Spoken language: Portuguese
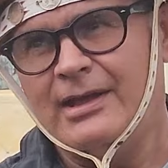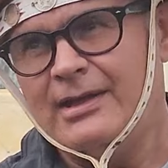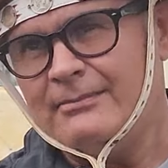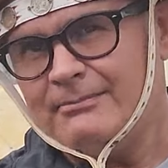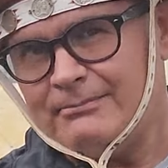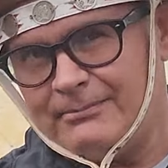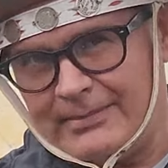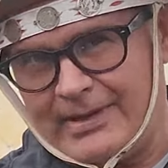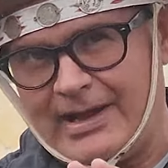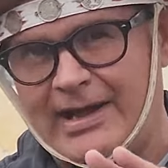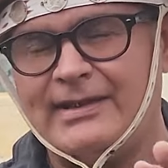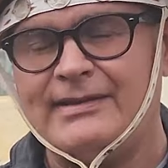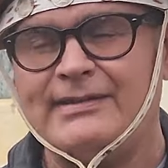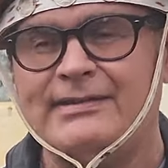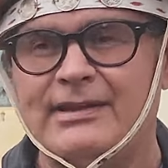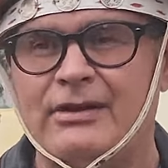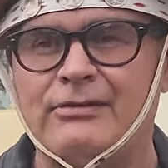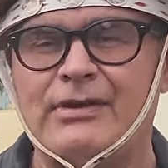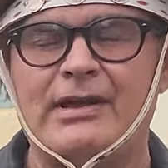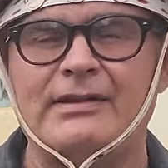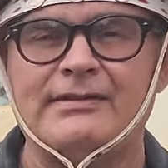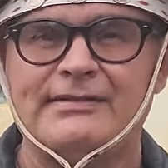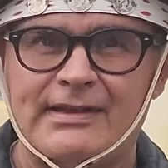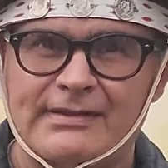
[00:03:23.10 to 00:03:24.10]
Mas
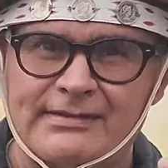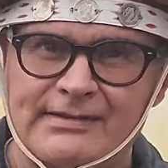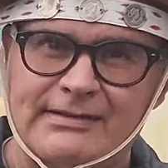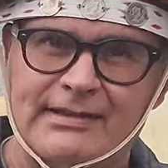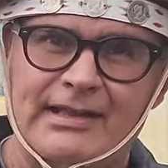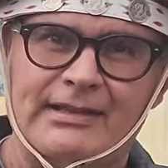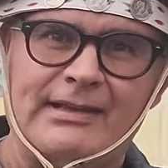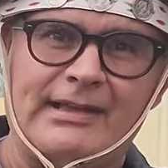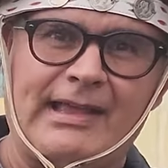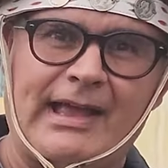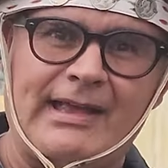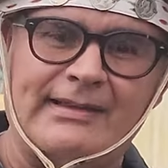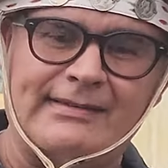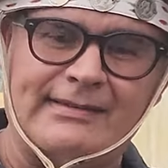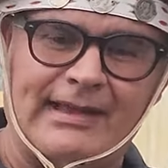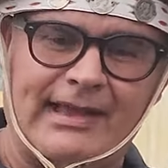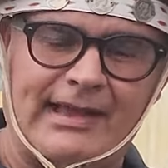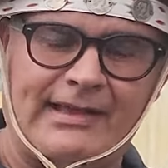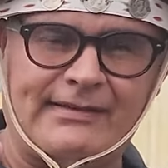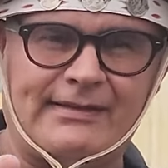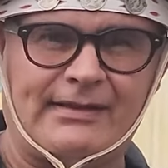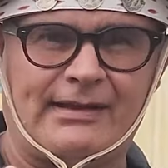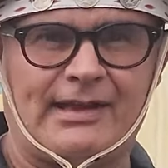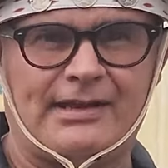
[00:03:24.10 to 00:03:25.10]
eu quero que vocês entendam que essa,
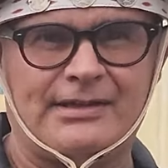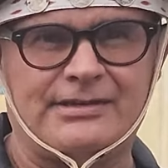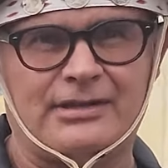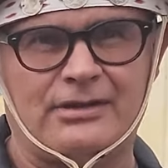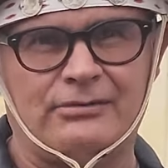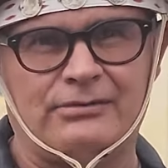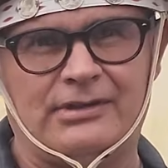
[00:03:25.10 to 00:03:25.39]
essa questão